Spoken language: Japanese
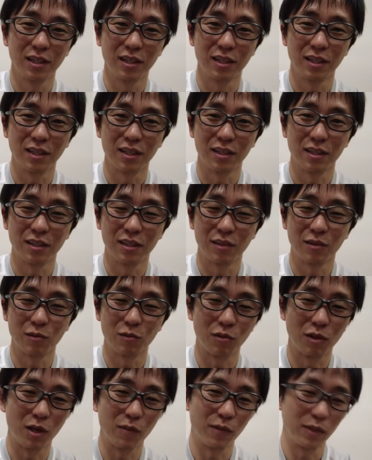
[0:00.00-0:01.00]
えー、旅
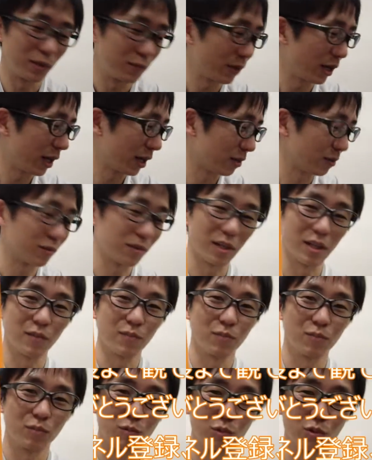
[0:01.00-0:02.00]
行看板にも入るので
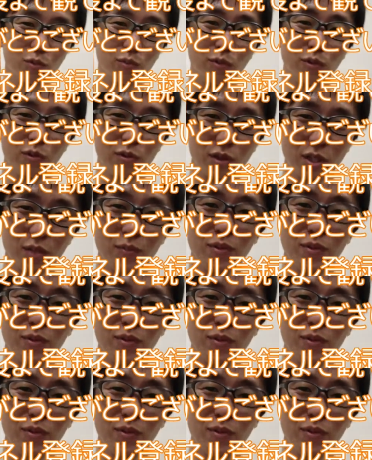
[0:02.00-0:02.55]
本当もう